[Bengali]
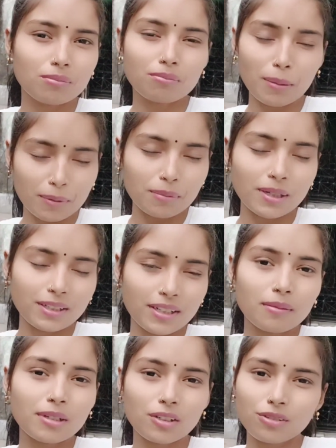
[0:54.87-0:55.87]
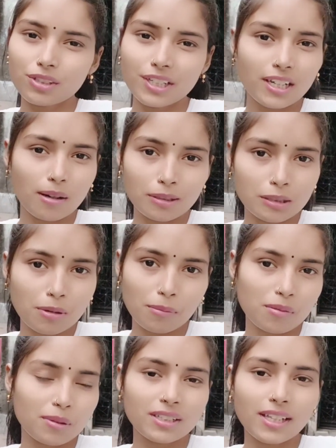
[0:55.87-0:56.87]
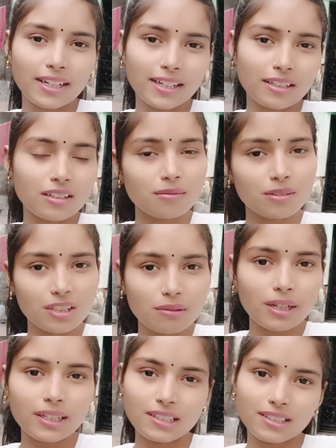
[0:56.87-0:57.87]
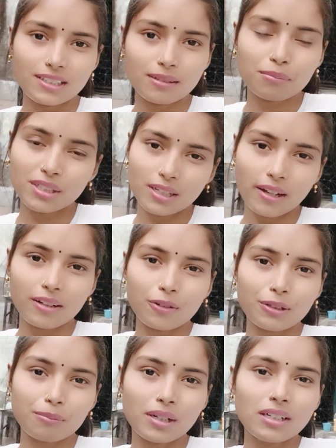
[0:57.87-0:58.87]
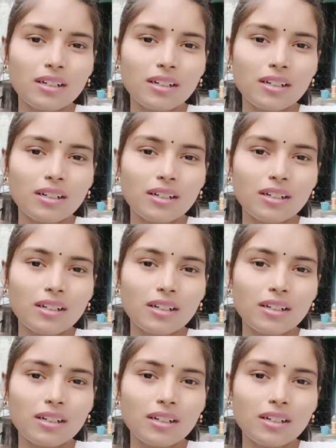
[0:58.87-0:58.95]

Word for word: মামার বাড়িটা কারণ রিক আমাদের মামার বাড়ি দেখেনি দিদিভাই গিয়েছে বিয়ের আগে অনেকবার